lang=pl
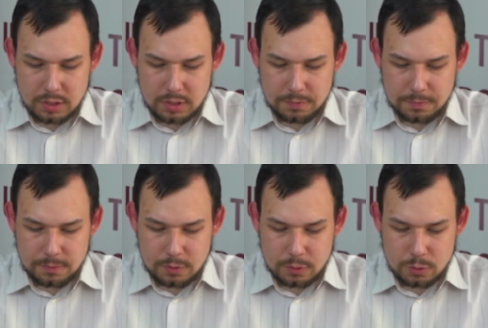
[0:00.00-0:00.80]

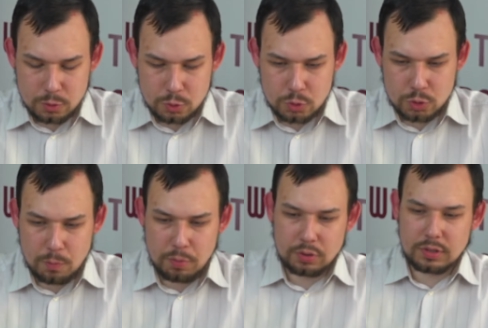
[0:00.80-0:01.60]
w
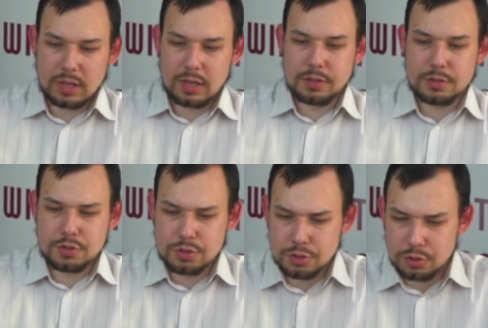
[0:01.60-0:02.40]
sobotę,
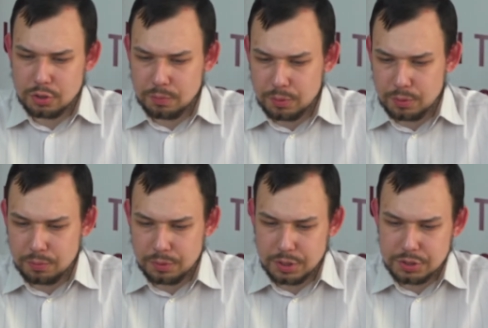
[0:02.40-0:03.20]
czyli to
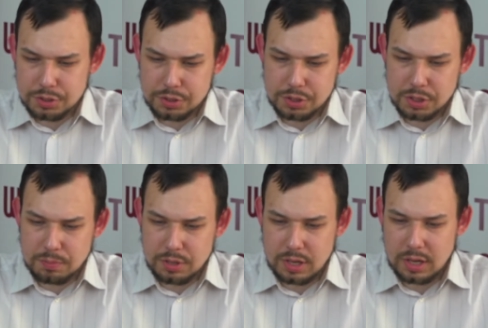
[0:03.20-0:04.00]
był, jeśli się nie
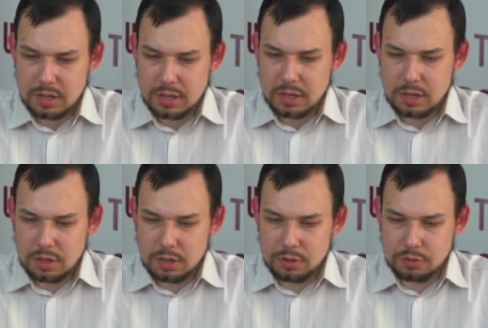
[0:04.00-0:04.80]
mylę,
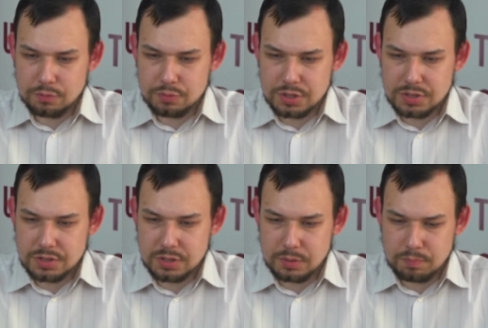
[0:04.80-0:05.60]

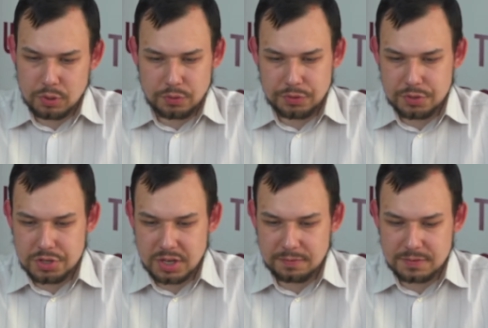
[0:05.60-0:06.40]
25
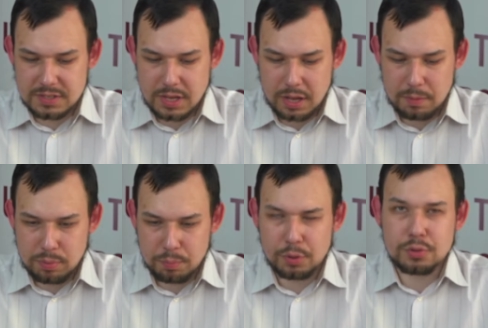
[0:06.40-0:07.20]
czerwca,
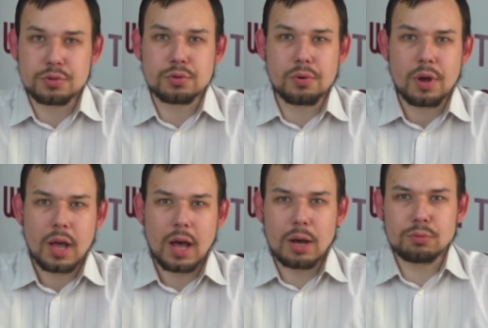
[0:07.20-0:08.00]
po prostu
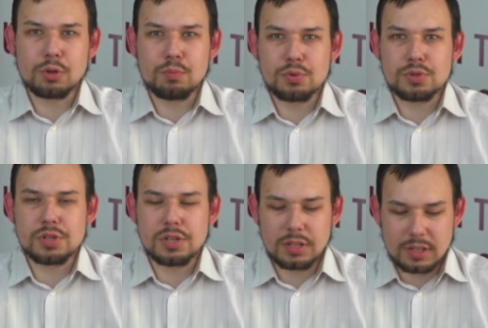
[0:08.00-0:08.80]

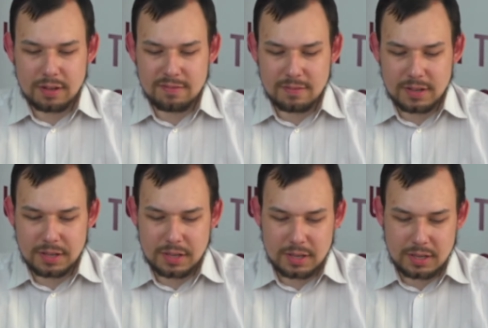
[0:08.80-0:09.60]
autobusy i
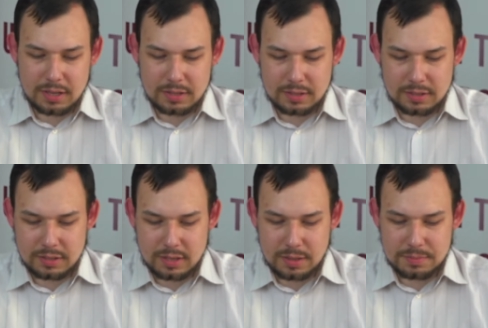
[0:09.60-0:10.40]
tramwaje
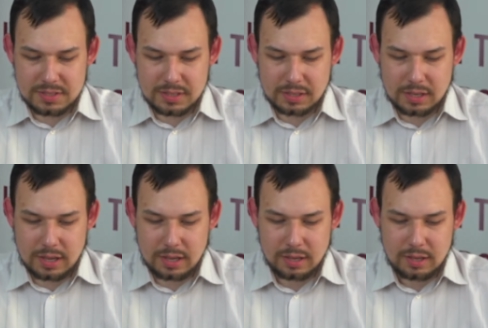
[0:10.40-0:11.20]
MZK
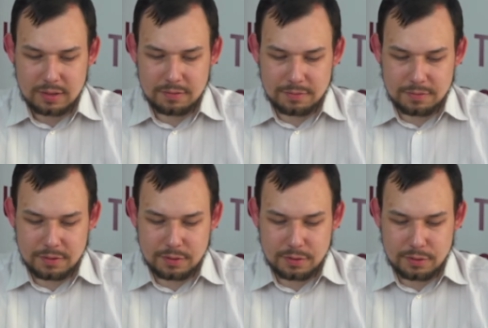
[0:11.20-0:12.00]
w
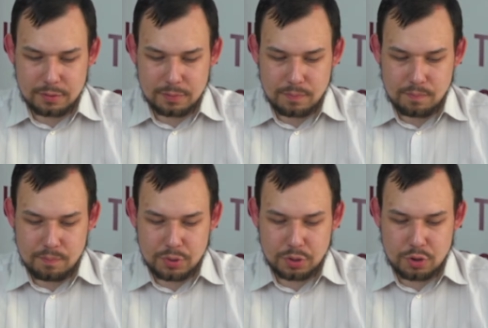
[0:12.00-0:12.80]

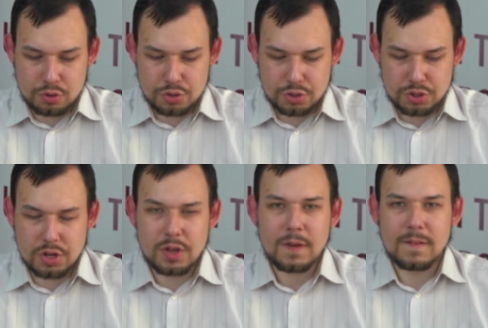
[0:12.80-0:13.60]

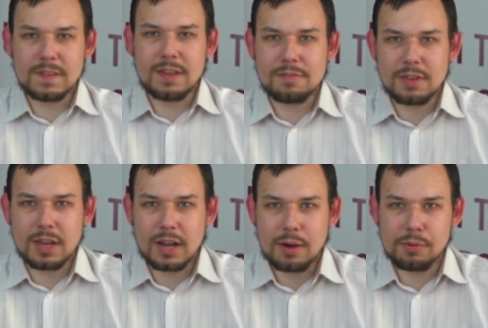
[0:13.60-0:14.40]
Bydgoszczy nie
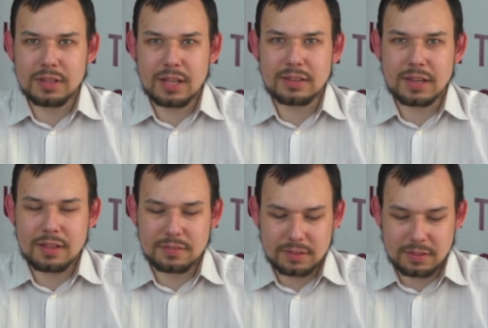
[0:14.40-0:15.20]
wyjechały na
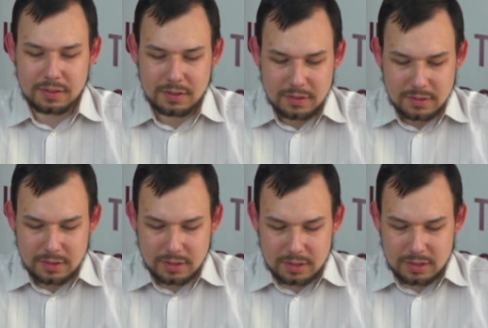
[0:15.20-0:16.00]
trasy. E,